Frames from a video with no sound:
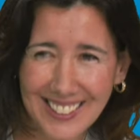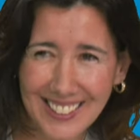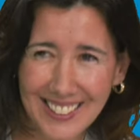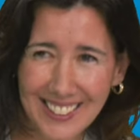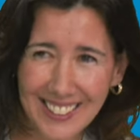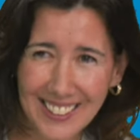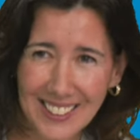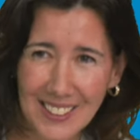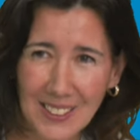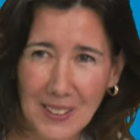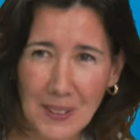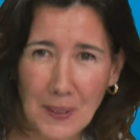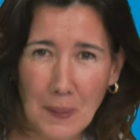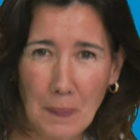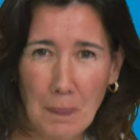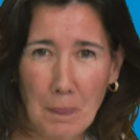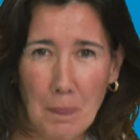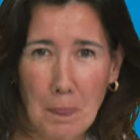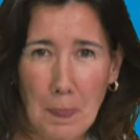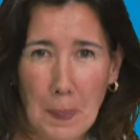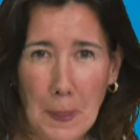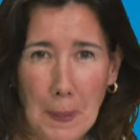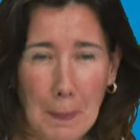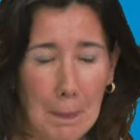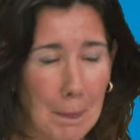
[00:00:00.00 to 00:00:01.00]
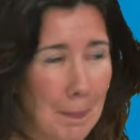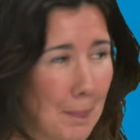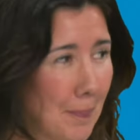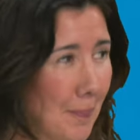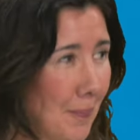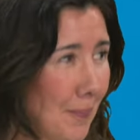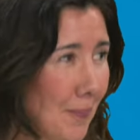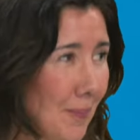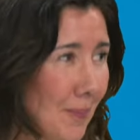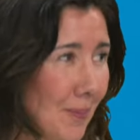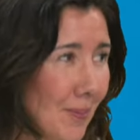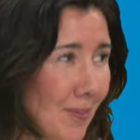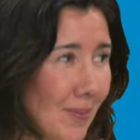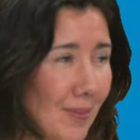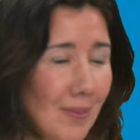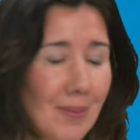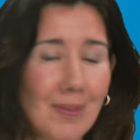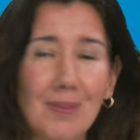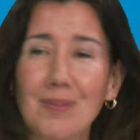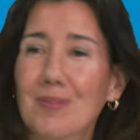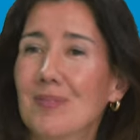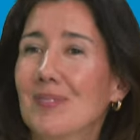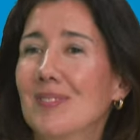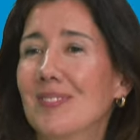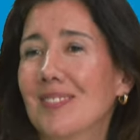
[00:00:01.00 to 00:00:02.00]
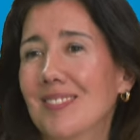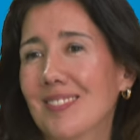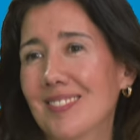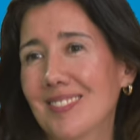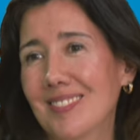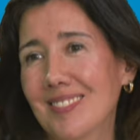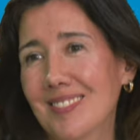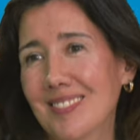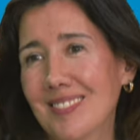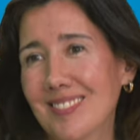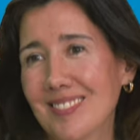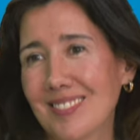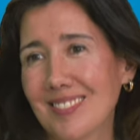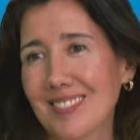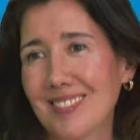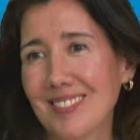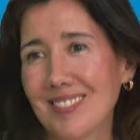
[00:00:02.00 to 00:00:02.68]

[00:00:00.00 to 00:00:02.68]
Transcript: é uma, é uma forma de virilidade, não é?